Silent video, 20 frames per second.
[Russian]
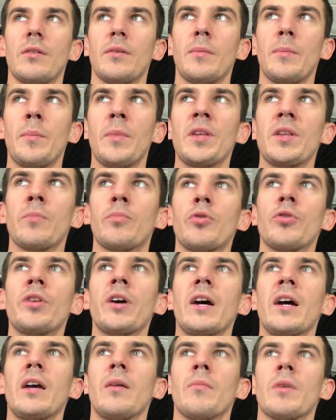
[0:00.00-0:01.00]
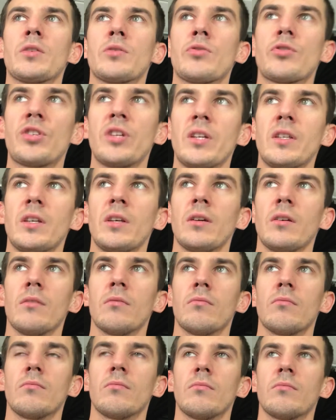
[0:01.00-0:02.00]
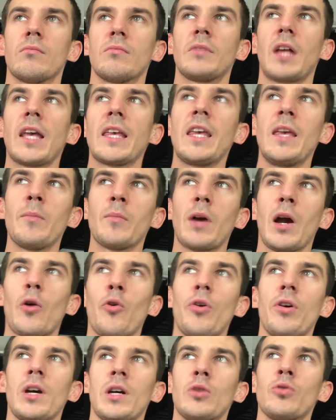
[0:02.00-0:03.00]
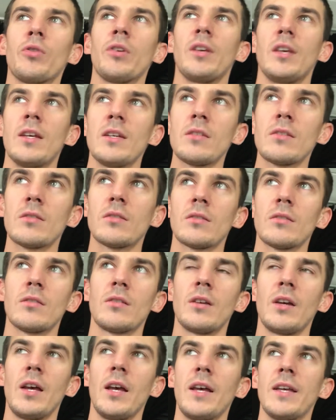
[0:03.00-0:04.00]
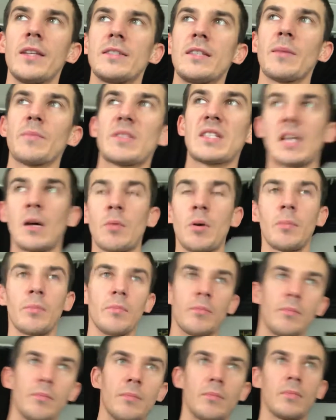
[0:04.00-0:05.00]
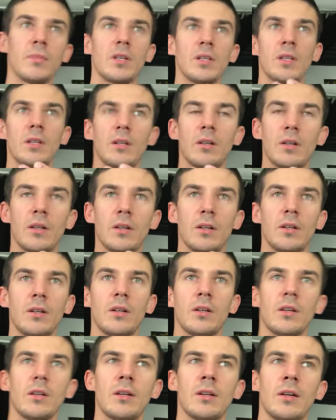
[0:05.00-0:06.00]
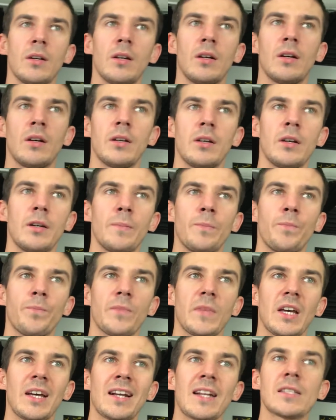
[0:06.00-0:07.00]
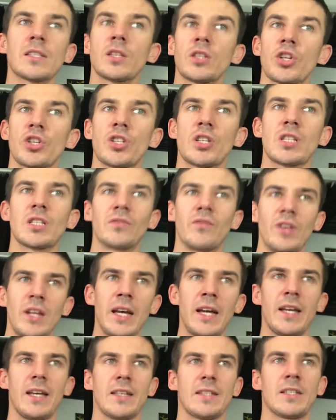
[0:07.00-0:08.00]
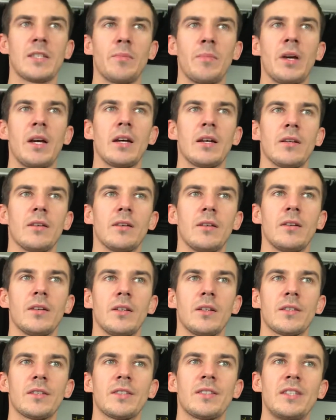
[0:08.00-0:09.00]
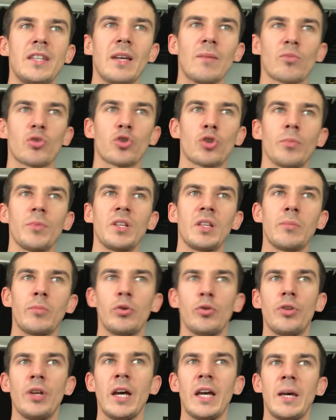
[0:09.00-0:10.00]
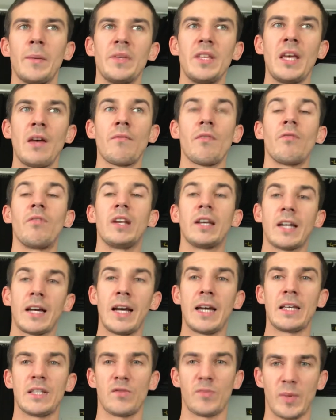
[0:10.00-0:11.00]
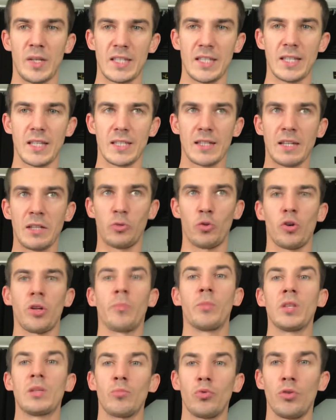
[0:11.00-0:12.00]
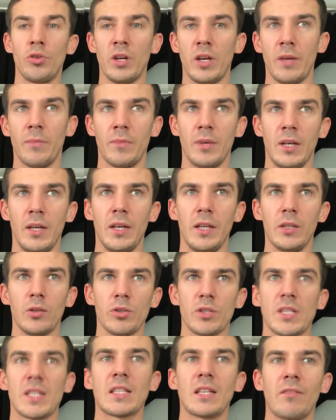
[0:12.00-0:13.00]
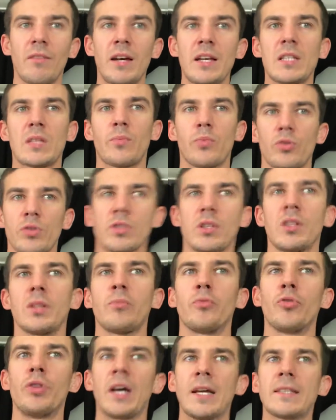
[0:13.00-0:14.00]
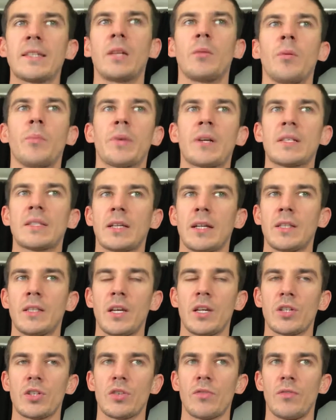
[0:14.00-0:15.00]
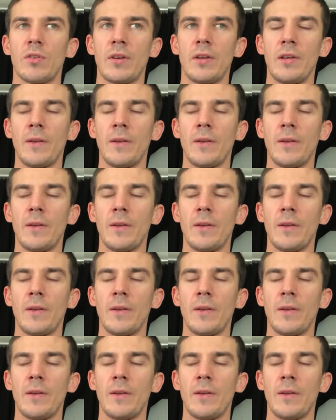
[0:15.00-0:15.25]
мы наблюдаем ощущение таким, какое оно есть, тем самым э, разотождествляя себя с тем, что мы наблюдаем, не вовлекаясь в процесс, который мы наблюдаем то есть оставаясь просто наблюдателями происходящего.